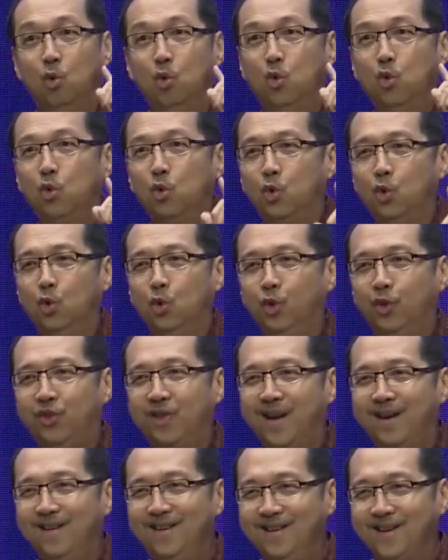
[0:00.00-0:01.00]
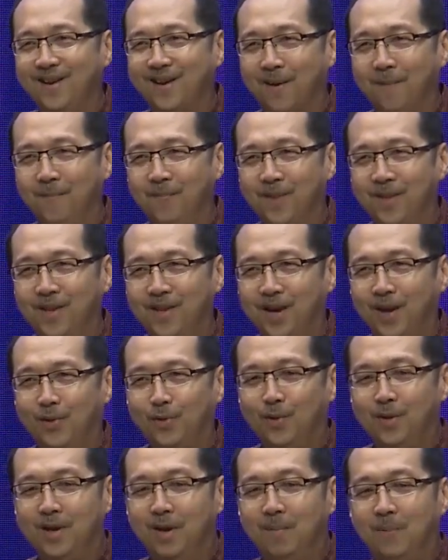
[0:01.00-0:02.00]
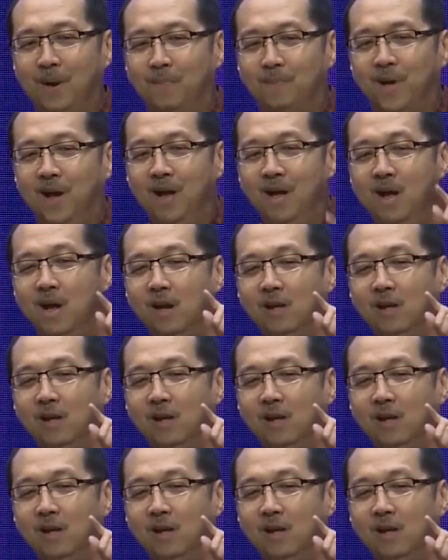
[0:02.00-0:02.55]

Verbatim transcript: urutannya. Yaitu yang apa?